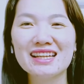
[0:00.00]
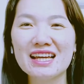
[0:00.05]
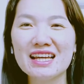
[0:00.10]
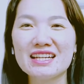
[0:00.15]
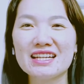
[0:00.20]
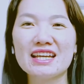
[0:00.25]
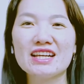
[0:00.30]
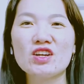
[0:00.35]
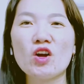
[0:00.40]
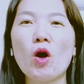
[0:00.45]

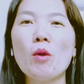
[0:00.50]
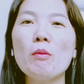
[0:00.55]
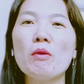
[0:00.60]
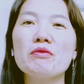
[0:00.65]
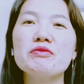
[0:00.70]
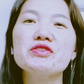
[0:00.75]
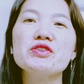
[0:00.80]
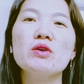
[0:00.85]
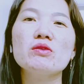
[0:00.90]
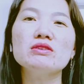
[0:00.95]
thì có một
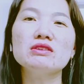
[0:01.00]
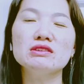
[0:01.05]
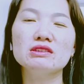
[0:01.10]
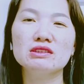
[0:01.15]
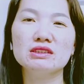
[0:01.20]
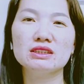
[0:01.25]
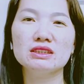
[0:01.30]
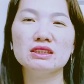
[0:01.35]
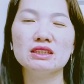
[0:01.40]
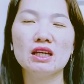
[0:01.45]
số
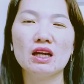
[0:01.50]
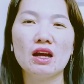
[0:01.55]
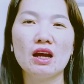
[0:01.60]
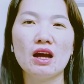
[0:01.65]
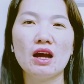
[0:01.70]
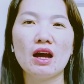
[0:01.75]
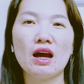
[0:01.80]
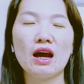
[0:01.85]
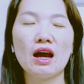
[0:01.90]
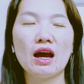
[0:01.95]
người
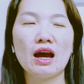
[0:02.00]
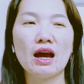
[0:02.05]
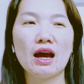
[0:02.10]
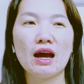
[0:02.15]
à,